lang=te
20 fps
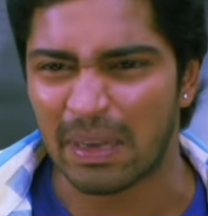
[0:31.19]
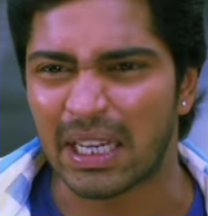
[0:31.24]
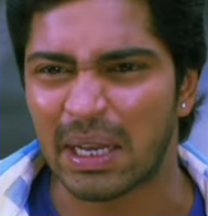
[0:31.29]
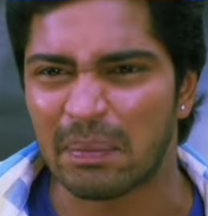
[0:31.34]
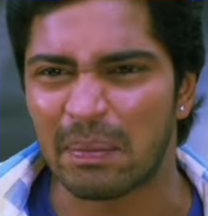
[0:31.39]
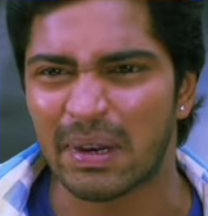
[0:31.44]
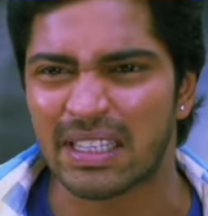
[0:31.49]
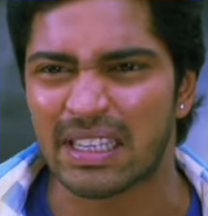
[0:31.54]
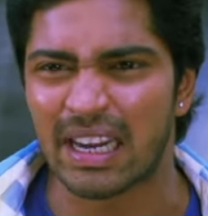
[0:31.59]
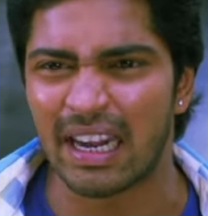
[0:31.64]
నీ
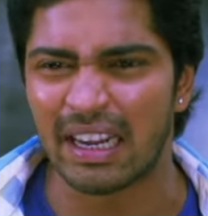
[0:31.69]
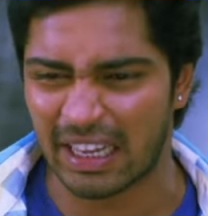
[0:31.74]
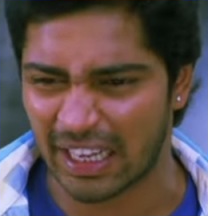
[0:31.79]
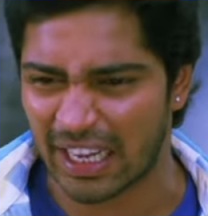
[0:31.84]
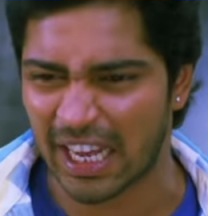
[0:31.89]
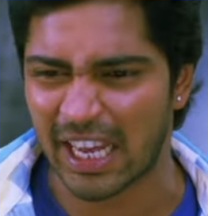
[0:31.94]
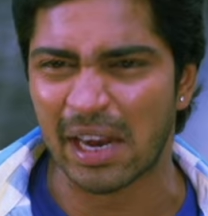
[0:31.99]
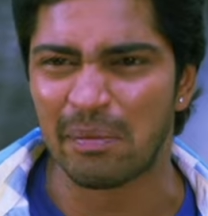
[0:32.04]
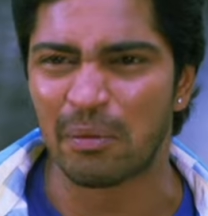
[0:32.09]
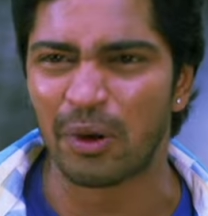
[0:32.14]
పెట్ట
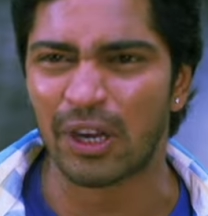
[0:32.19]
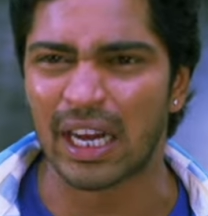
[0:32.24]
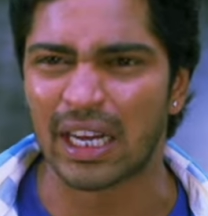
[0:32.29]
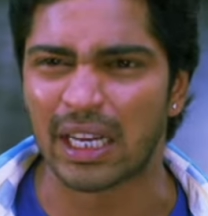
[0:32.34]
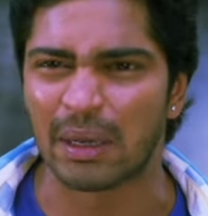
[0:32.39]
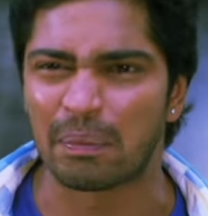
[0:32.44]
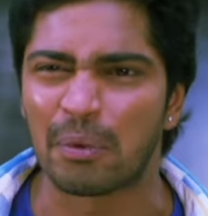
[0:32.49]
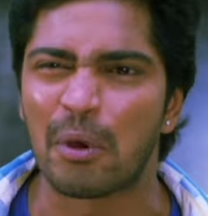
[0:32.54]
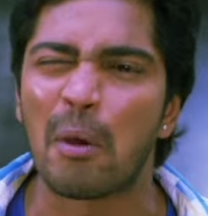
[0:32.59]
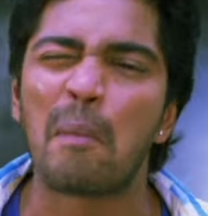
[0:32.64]
పర్సనాలిటీకి
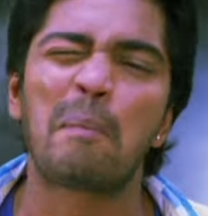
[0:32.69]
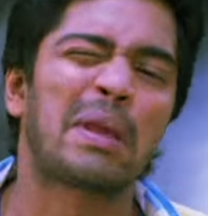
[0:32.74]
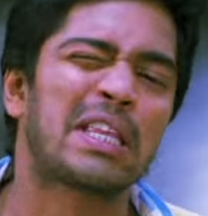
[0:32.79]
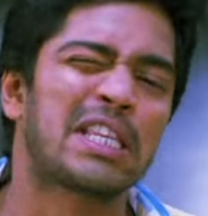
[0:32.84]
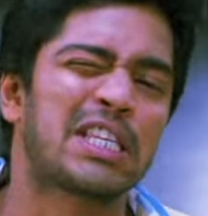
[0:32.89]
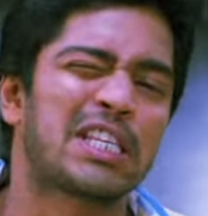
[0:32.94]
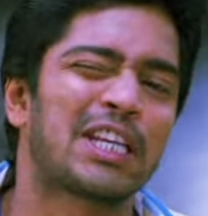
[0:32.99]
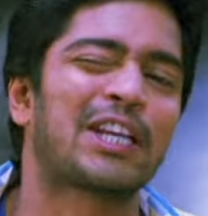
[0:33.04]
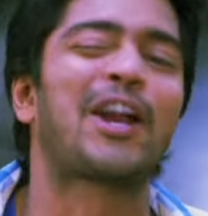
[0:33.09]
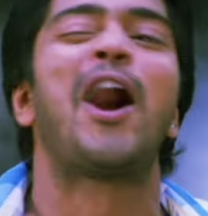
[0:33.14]
ఎముడు గట్టపు
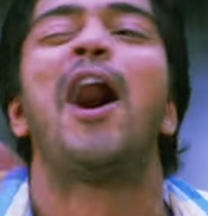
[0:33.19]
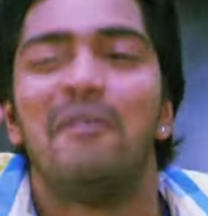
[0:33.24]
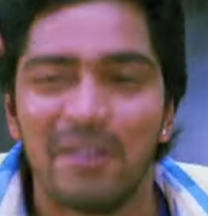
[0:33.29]
పెచ్చ